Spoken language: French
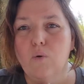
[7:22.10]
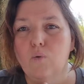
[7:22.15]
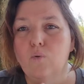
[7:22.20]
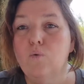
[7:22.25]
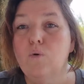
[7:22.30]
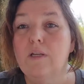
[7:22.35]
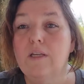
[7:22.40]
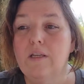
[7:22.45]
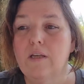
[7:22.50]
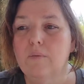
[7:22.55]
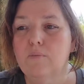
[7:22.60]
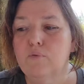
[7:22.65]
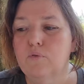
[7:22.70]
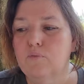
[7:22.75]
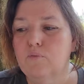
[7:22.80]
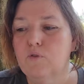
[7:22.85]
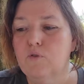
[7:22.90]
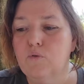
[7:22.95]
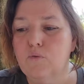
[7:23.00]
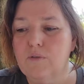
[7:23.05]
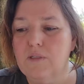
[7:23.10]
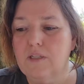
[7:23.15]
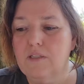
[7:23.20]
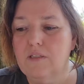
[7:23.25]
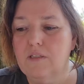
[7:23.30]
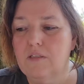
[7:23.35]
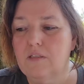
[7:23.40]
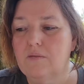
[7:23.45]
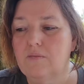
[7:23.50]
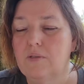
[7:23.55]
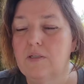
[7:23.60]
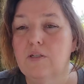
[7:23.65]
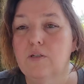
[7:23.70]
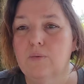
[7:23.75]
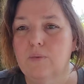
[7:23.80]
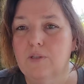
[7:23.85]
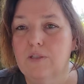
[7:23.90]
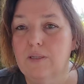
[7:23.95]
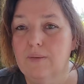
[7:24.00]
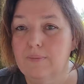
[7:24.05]
ou les liens pour me contacter si vous voulez
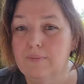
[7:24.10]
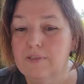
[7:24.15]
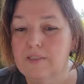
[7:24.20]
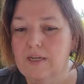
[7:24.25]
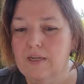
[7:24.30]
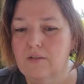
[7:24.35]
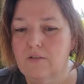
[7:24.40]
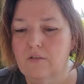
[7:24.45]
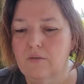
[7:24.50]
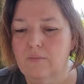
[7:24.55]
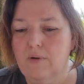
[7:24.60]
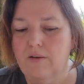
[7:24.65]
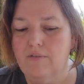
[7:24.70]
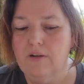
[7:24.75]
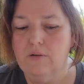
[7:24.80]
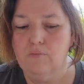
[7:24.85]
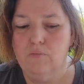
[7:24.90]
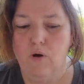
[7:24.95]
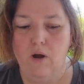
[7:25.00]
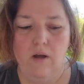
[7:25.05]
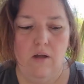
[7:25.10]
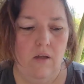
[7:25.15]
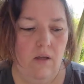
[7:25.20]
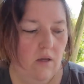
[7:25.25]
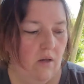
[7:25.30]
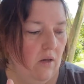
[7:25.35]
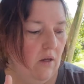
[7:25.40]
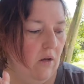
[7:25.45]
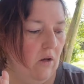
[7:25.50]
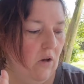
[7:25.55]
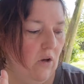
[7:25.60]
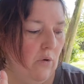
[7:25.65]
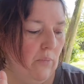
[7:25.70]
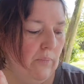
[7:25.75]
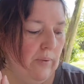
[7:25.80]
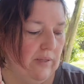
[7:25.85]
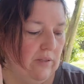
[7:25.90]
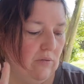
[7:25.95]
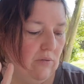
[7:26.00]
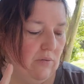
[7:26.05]
commander directement avec moi. Euh,
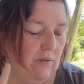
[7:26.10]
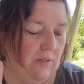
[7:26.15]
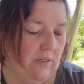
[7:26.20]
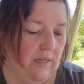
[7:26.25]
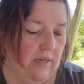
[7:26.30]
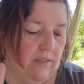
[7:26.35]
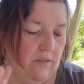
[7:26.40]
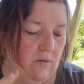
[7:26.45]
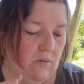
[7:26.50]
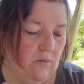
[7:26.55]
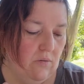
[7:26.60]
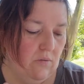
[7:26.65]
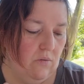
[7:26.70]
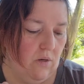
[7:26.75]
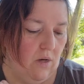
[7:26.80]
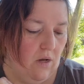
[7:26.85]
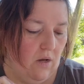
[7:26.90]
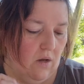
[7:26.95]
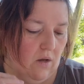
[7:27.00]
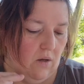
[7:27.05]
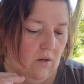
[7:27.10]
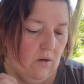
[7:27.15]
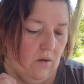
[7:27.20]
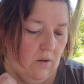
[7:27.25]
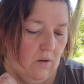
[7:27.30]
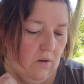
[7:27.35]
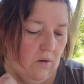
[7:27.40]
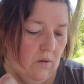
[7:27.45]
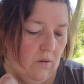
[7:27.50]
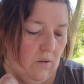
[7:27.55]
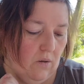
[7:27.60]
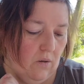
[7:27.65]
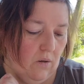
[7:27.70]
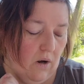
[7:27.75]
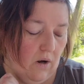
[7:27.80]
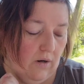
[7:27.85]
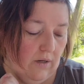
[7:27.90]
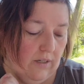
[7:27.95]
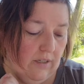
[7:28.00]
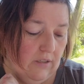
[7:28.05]
pas de souci là-dessus. Euh,
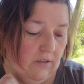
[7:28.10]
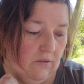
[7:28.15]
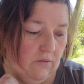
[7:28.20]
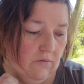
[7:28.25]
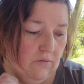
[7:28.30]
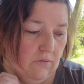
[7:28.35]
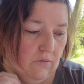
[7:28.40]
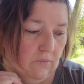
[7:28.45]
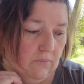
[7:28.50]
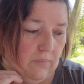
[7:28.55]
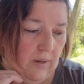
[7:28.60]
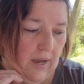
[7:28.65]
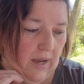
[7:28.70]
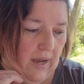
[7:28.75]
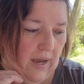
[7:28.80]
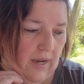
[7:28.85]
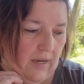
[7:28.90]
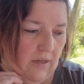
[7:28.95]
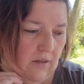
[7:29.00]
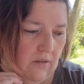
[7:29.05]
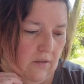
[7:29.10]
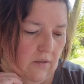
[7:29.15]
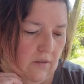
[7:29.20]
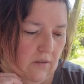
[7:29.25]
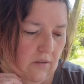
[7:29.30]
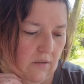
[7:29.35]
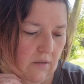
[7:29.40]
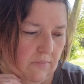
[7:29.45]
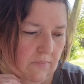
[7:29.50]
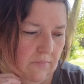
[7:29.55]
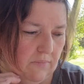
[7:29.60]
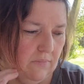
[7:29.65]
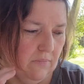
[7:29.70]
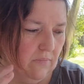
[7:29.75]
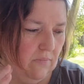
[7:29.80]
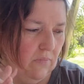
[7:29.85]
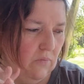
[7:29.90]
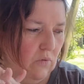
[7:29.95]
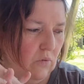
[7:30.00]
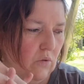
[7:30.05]
en ligne, pareil.
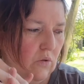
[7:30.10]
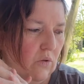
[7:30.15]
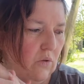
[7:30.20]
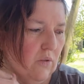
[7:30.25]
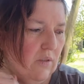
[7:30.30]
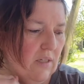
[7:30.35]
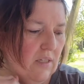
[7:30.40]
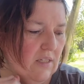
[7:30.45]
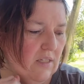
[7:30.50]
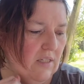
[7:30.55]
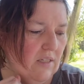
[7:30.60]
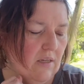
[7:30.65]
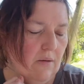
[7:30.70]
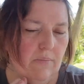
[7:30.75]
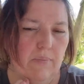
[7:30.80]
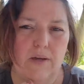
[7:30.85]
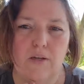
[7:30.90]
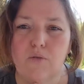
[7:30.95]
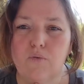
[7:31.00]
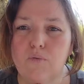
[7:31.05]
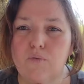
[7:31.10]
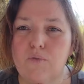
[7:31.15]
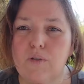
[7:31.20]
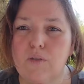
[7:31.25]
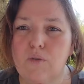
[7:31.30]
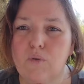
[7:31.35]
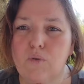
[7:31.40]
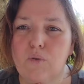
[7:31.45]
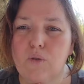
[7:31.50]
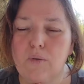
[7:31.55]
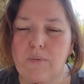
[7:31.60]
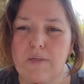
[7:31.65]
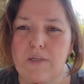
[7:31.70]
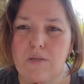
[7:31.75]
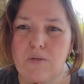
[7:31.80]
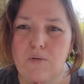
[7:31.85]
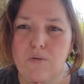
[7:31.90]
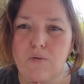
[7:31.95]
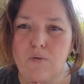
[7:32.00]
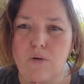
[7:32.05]
Donc euh, n'hésitez pas, je vous fais de gros
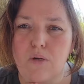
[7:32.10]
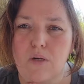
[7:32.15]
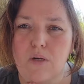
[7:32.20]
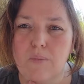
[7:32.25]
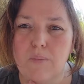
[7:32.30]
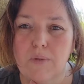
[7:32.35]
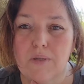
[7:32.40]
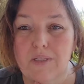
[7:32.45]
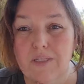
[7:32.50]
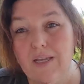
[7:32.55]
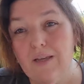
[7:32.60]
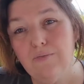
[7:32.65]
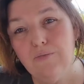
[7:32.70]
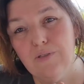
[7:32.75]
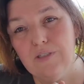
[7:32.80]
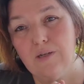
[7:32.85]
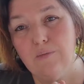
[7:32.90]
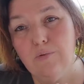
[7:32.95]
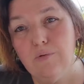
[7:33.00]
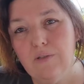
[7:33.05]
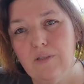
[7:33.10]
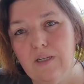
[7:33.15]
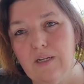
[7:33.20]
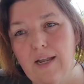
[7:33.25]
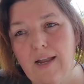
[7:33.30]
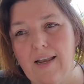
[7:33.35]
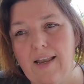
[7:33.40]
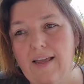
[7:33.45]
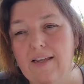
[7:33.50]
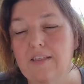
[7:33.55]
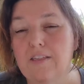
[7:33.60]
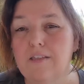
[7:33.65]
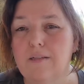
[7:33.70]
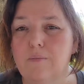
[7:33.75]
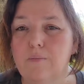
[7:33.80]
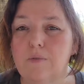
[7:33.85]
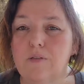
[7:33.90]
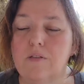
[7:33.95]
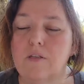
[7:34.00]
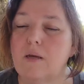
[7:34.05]
bisous. Pensez à vous abonner, à liker,
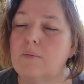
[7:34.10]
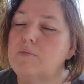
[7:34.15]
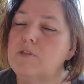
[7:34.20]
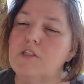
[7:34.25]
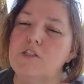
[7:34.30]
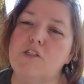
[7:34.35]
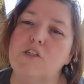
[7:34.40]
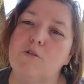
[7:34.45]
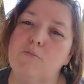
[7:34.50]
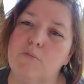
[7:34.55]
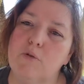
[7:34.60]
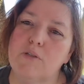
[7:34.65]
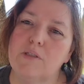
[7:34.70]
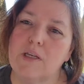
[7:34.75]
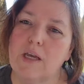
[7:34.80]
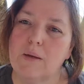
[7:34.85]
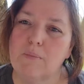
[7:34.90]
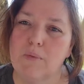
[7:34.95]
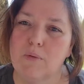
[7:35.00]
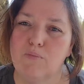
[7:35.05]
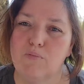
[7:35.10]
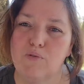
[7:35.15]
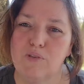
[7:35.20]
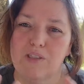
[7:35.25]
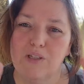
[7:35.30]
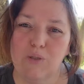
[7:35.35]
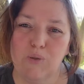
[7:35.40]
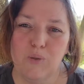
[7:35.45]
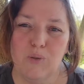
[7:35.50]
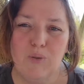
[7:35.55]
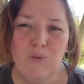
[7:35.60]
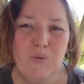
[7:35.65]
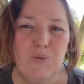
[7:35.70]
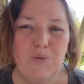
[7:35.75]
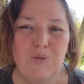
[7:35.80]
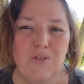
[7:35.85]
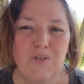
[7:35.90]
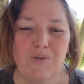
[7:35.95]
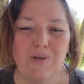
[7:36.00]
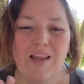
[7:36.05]
mettez un petit commentaire, même pour dire coucou,
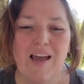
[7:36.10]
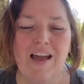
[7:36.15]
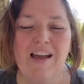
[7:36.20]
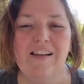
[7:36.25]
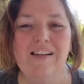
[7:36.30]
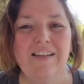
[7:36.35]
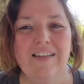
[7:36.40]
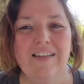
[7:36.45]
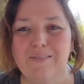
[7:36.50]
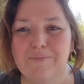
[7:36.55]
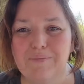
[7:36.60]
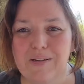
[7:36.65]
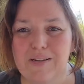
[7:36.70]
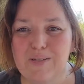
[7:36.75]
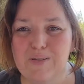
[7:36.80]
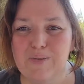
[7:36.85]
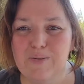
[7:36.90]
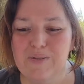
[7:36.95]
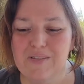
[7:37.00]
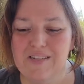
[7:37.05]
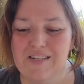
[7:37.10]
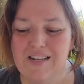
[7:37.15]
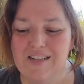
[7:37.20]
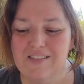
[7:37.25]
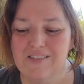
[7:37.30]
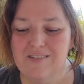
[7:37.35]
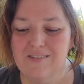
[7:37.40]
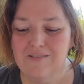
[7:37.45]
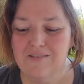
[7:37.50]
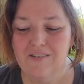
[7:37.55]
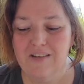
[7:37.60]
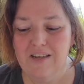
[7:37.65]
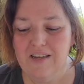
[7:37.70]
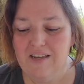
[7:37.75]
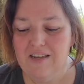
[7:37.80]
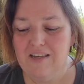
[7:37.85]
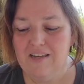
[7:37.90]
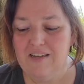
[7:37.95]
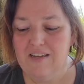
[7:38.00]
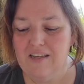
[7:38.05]
je suis là. Pas de souci là-dessus.
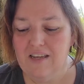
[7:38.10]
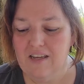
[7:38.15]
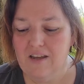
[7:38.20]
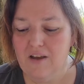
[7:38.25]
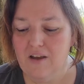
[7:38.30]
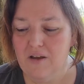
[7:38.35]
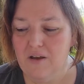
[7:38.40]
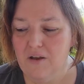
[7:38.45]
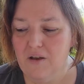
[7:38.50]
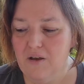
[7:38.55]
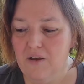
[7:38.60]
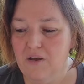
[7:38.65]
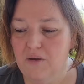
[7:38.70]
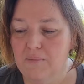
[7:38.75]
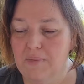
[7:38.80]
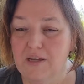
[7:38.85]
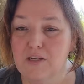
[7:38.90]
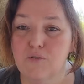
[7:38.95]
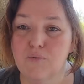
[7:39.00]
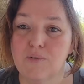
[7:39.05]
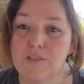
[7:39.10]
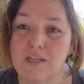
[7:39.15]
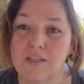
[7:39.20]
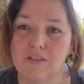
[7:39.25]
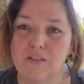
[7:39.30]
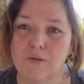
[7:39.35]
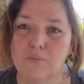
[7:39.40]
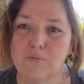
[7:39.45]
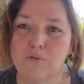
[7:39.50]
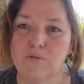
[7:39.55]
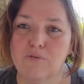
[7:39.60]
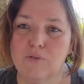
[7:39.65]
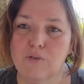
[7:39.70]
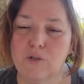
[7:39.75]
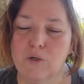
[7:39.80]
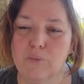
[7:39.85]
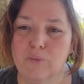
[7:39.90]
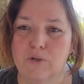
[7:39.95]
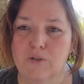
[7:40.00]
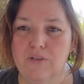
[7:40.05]
Et bah, je vous attends pour vos
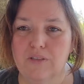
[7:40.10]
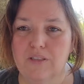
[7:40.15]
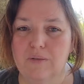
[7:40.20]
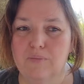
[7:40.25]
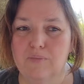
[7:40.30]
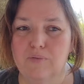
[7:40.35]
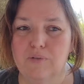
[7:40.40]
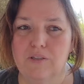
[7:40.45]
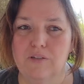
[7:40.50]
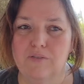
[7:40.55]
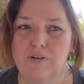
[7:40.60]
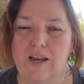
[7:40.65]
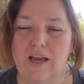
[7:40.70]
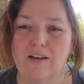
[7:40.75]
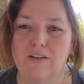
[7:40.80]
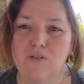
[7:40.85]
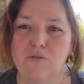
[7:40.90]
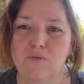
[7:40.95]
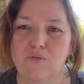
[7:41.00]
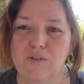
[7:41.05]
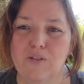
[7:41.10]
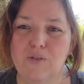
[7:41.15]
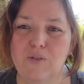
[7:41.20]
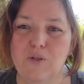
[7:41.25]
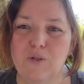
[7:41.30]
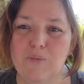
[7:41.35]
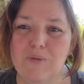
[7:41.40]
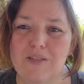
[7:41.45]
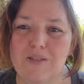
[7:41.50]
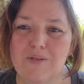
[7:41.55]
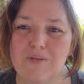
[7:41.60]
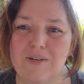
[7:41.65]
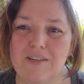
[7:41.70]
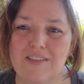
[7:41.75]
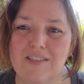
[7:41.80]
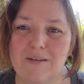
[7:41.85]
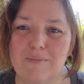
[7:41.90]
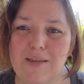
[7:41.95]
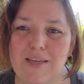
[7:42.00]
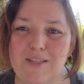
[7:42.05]
commandes. Et puis voilà, je vous fais de gros bisous, à
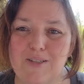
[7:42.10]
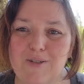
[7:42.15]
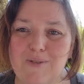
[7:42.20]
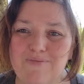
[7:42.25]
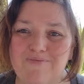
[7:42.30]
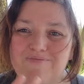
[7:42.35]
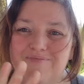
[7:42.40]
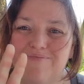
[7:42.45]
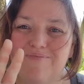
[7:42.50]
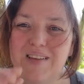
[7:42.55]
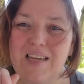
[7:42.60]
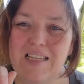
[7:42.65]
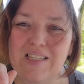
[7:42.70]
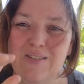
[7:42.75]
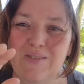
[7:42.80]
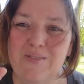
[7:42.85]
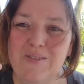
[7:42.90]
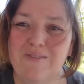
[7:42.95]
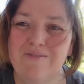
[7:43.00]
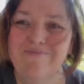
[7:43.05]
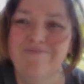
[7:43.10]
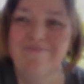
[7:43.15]
très bientôt. Bisous.